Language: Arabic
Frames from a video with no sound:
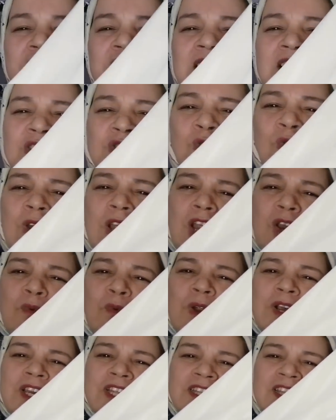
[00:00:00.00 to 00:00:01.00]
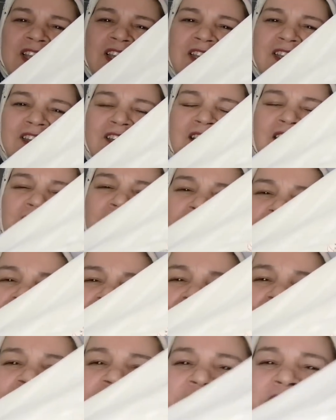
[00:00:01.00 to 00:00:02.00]
تناسق الالوان اللي دخلنا
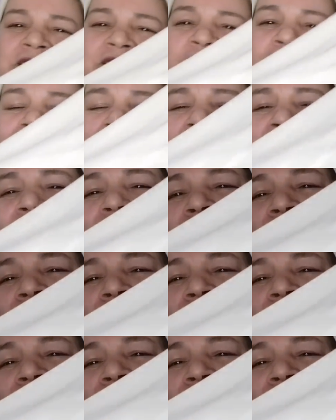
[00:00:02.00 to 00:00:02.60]
صراحه